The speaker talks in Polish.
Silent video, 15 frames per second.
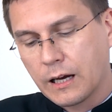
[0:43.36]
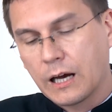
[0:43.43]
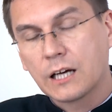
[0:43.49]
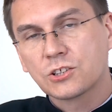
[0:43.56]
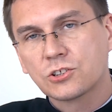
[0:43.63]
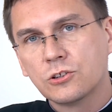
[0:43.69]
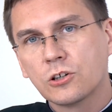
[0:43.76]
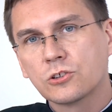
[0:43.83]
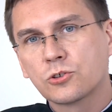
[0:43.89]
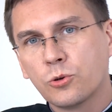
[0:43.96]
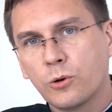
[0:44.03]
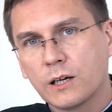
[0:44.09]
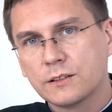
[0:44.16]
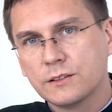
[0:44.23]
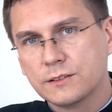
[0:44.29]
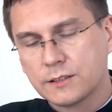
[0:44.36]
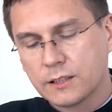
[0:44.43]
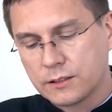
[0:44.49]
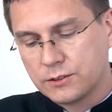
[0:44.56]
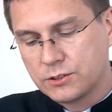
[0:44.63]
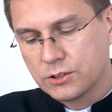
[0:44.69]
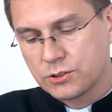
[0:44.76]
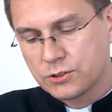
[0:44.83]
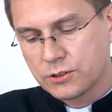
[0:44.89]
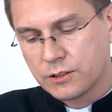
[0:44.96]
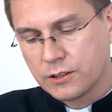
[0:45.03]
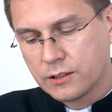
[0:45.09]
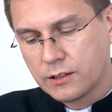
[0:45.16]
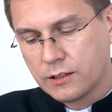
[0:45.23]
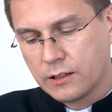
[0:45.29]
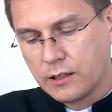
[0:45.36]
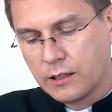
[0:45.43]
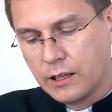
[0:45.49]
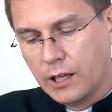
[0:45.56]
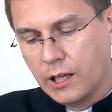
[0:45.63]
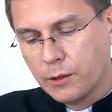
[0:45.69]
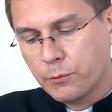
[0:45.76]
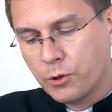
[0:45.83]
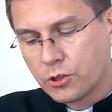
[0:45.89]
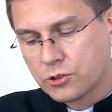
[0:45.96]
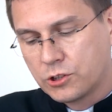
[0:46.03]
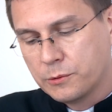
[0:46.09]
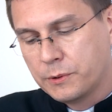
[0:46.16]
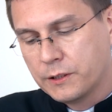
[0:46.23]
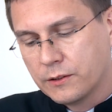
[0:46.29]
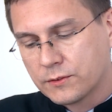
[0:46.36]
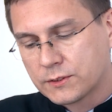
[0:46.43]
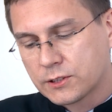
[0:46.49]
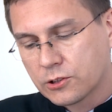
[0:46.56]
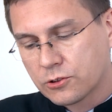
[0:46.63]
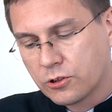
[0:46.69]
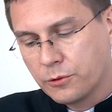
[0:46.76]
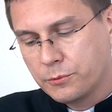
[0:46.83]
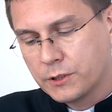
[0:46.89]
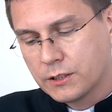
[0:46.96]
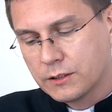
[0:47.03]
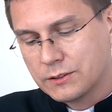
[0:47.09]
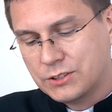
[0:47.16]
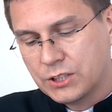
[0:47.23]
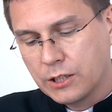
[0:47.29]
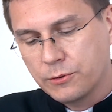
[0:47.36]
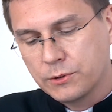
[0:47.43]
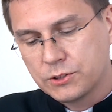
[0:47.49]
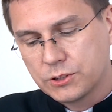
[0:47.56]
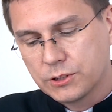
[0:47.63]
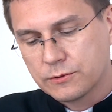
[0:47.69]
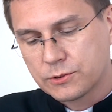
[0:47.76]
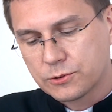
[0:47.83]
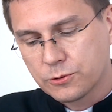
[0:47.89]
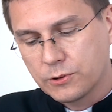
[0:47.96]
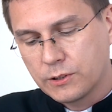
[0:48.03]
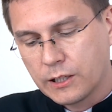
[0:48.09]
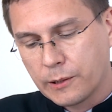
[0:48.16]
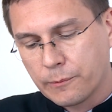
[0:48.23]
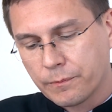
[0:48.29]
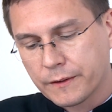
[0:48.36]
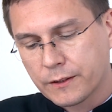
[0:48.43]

Aż do otchłani zejdziesz. Bo gdyby w Sodomie działy się cuda,